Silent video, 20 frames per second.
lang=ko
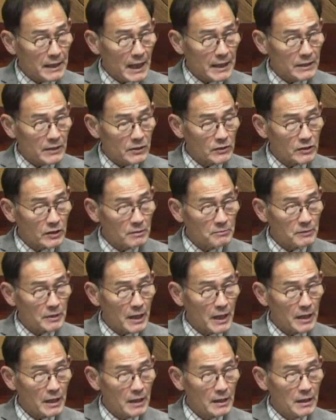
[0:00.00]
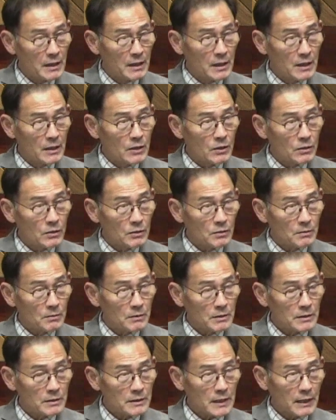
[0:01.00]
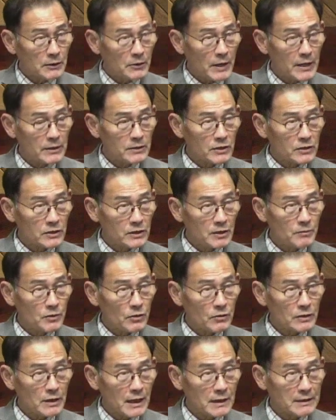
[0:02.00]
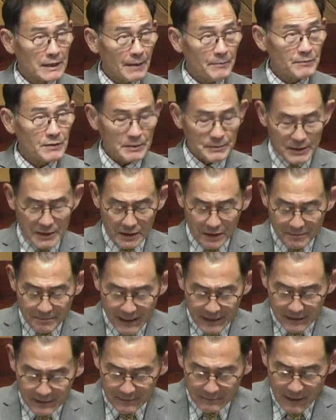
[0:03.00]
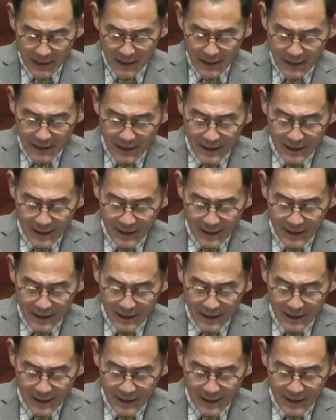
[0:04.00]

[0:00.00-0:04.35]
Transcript: 이런 질문에 사도행전 16장 32절 말씀에